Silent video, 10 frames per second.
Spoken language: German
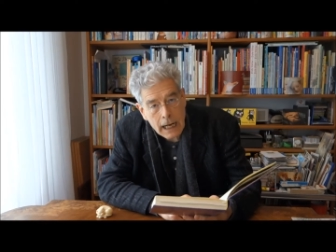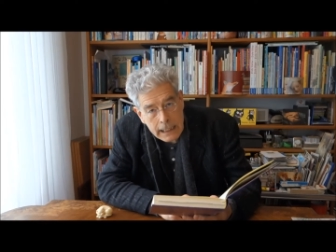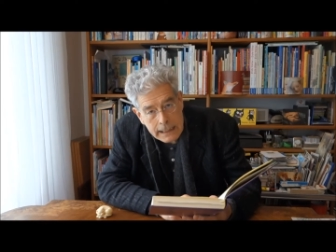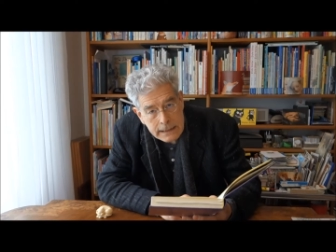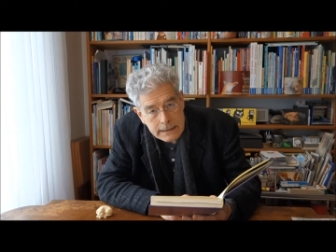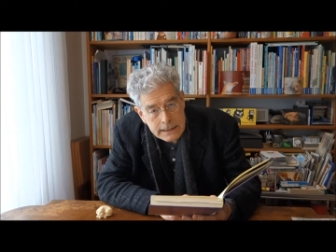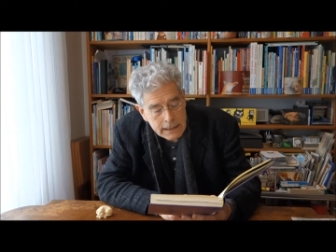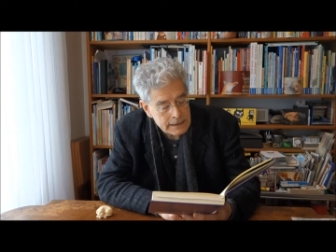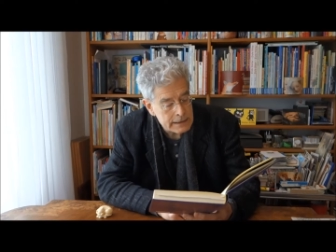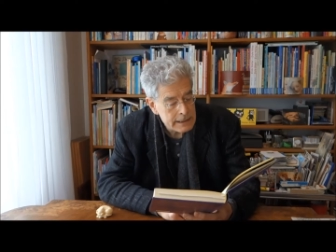
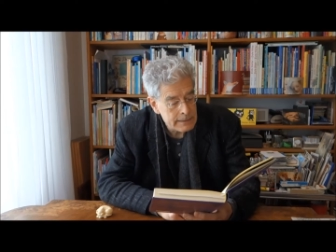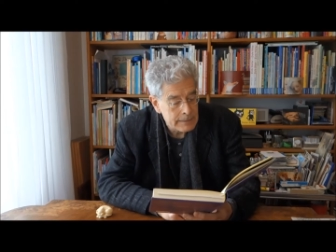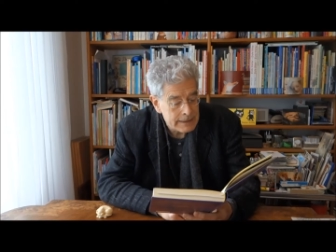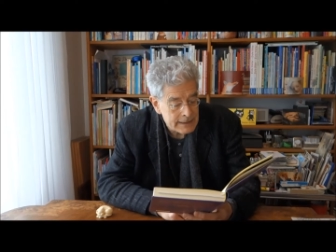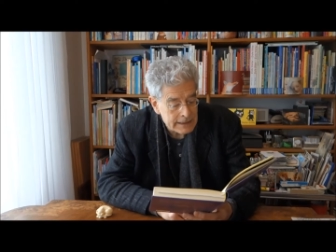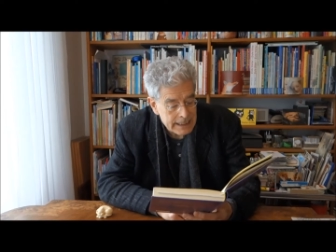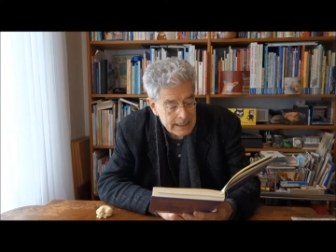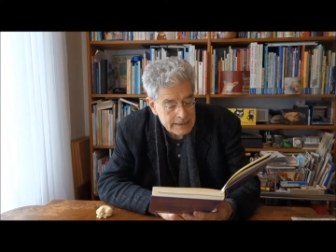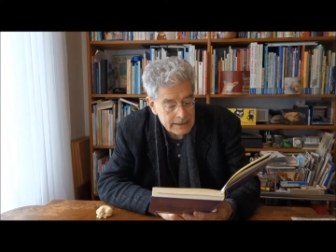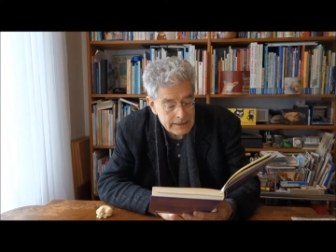Eigentlich hatten ihm seine
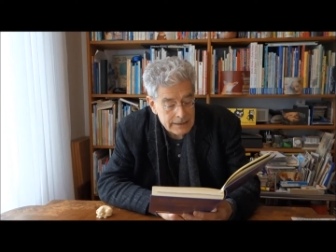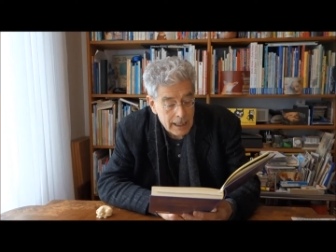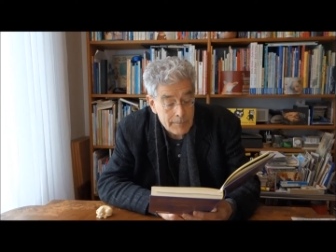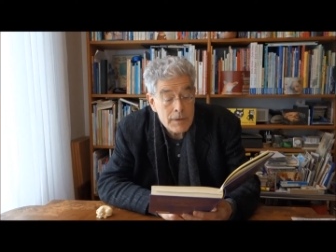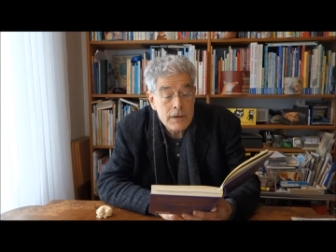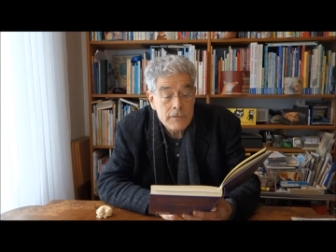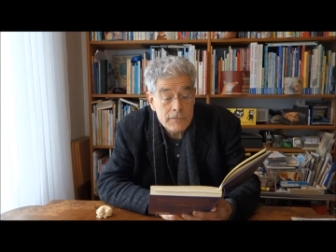Eltern den Namen